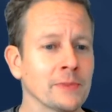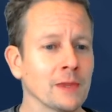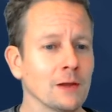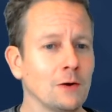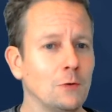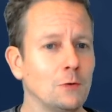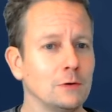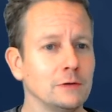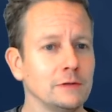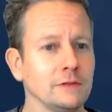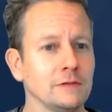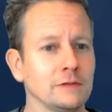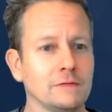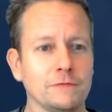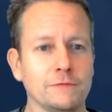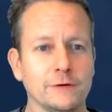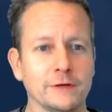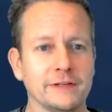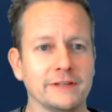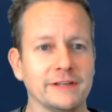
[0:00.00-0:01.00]
Und
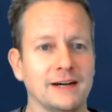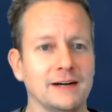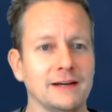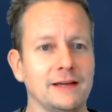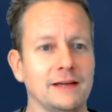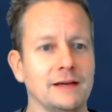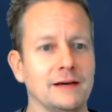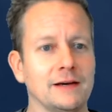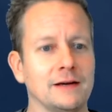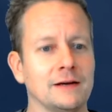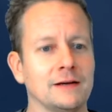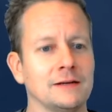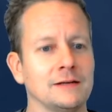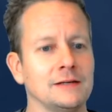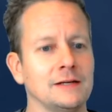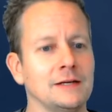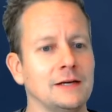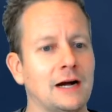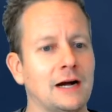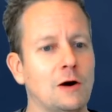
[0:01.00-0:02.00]
von daher
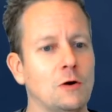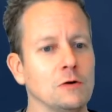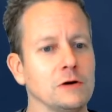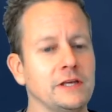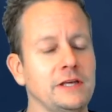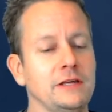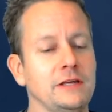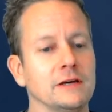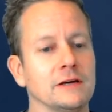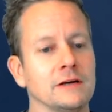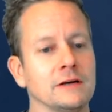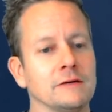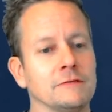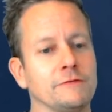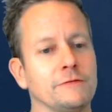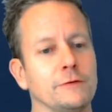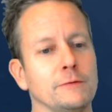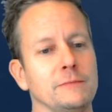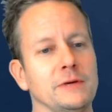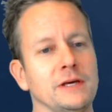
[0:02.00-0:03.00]
auch hier
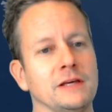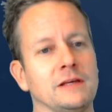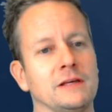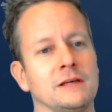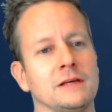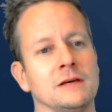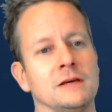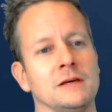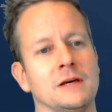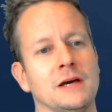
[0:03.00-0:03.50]
für mich